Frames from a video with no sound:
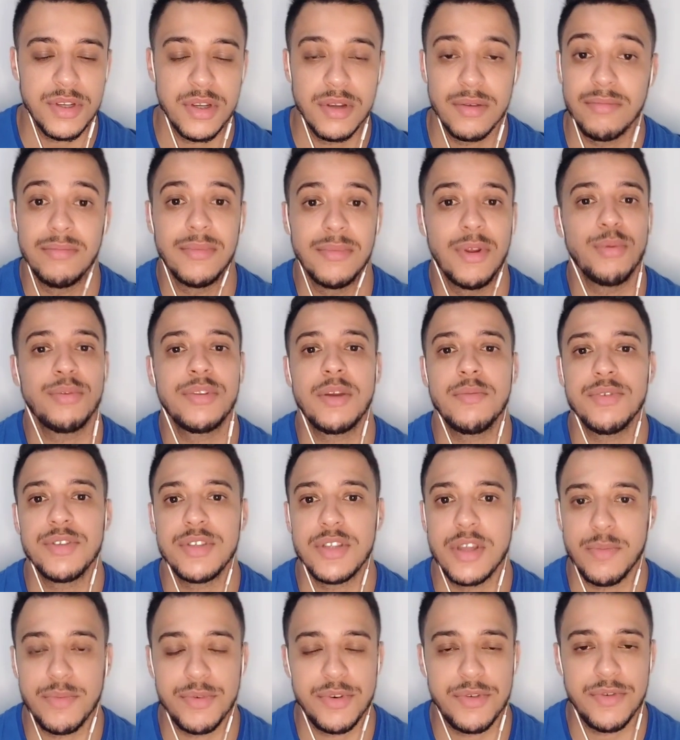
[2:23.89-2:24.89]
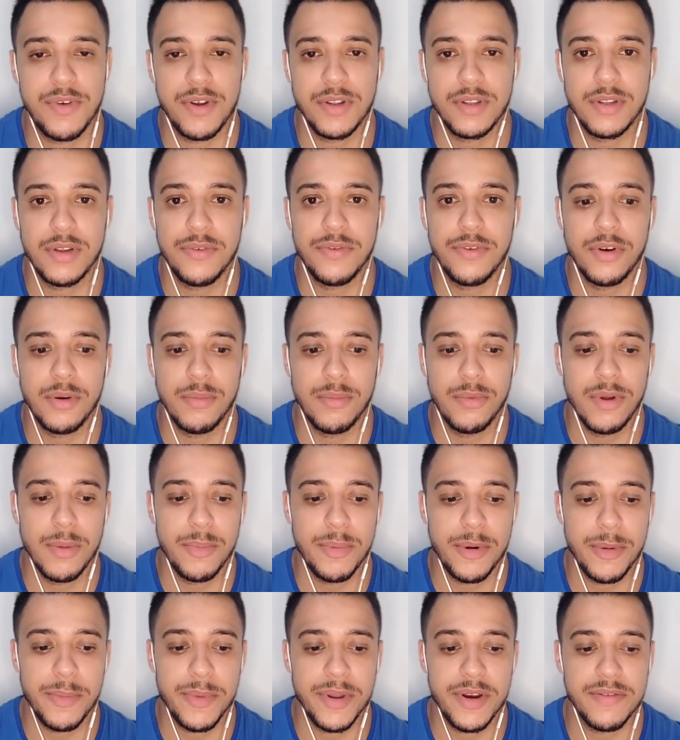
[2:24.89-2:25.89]
Não temos tempo de volta da Fórmula 1 a
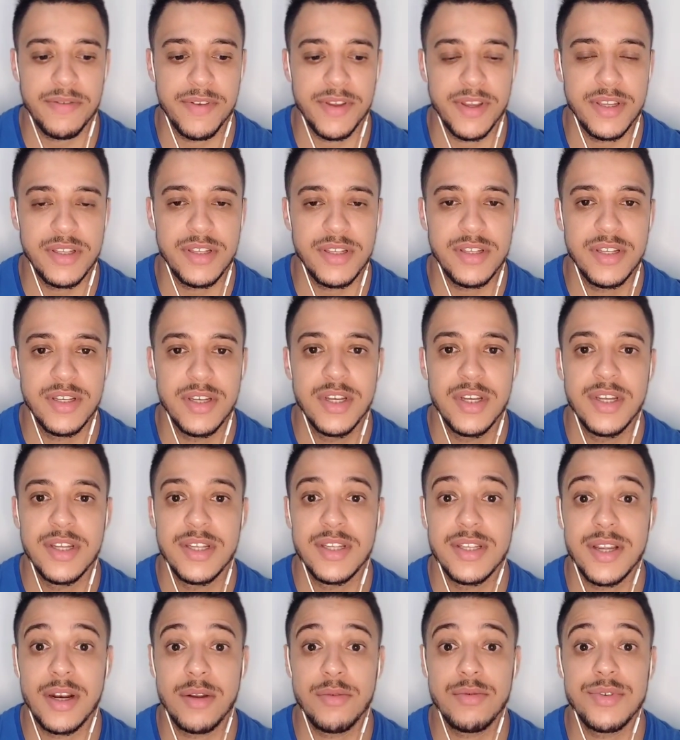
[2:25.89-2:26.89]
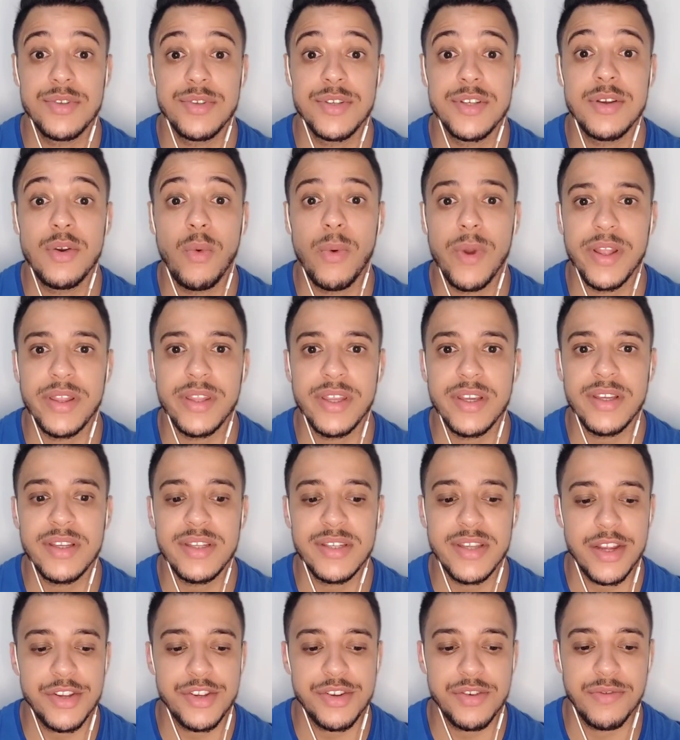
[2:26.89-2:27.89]
primeira vez. Serão
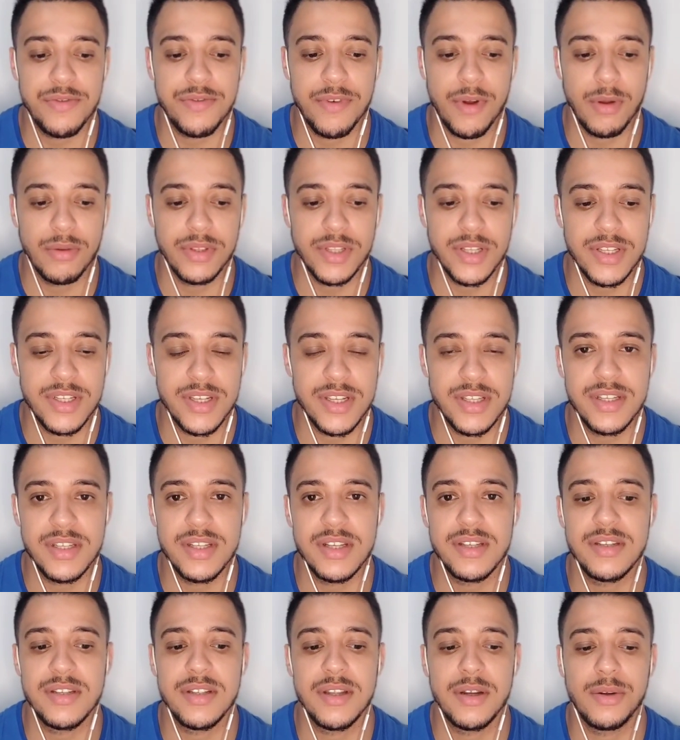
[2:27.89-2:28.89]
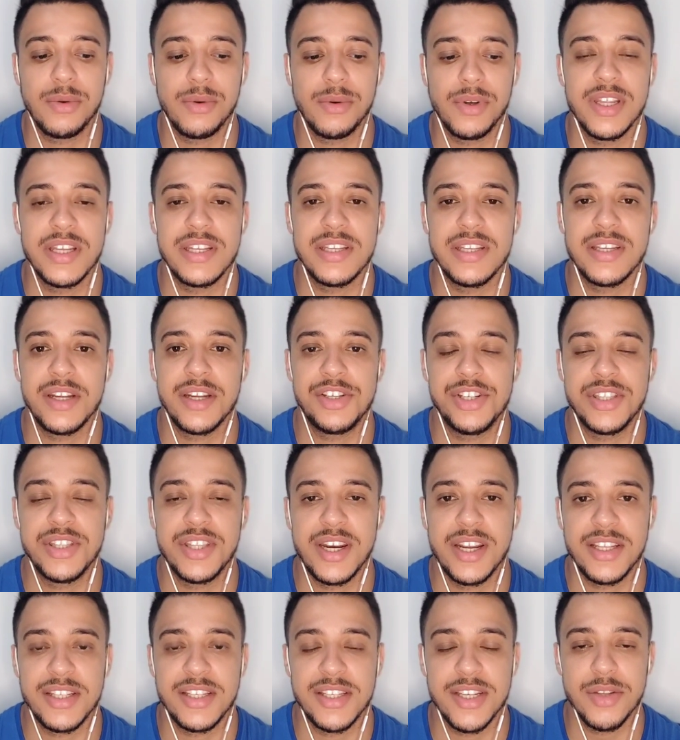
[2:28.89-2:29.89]
57 voltas e a distância da corrida está de
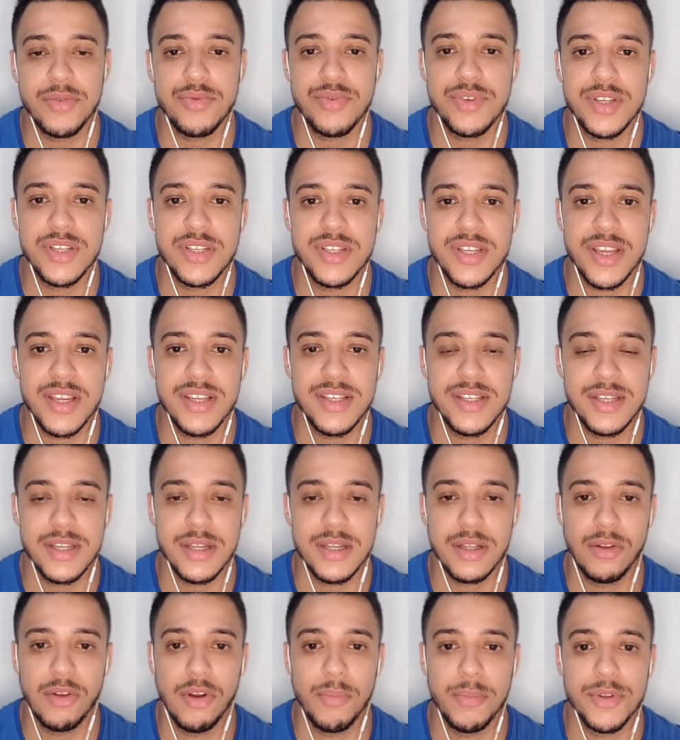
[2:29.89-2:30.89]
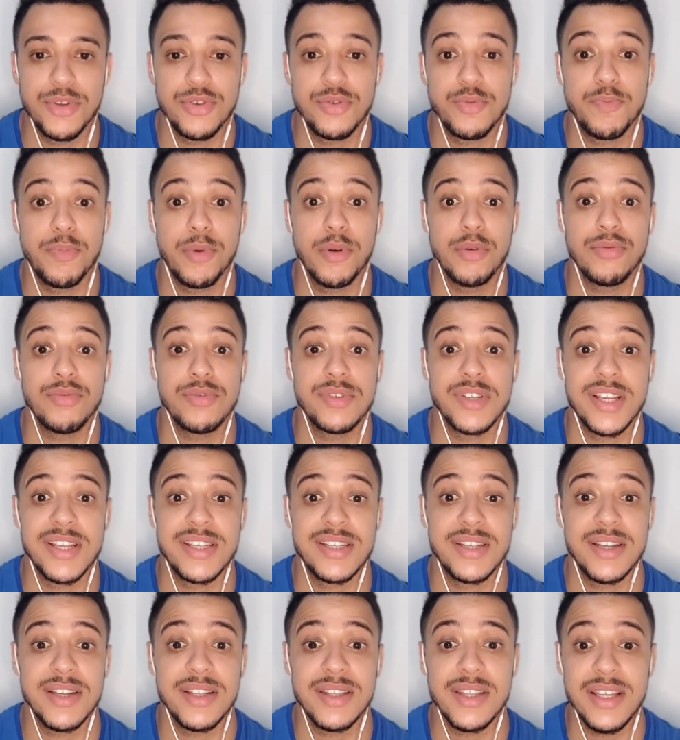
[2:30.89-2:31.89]
306 km,
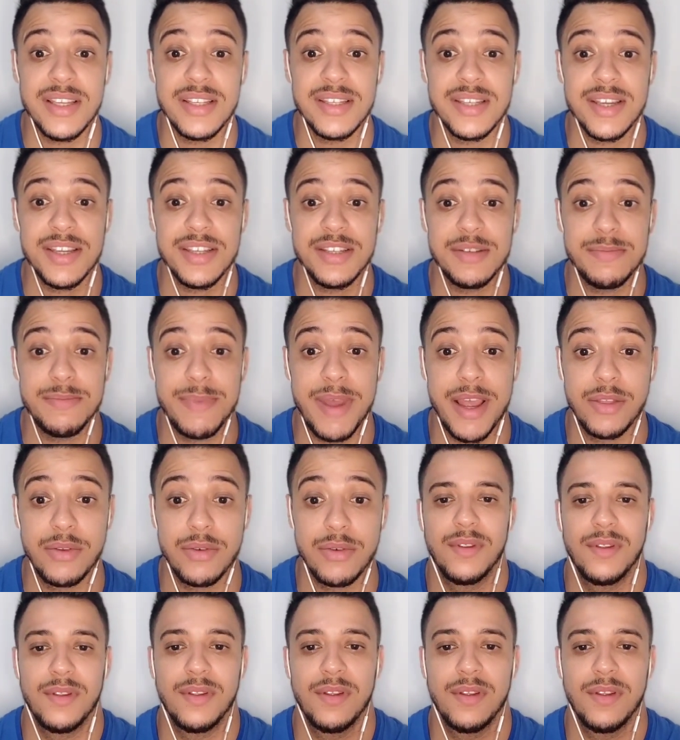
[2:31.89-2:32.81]
66 metros.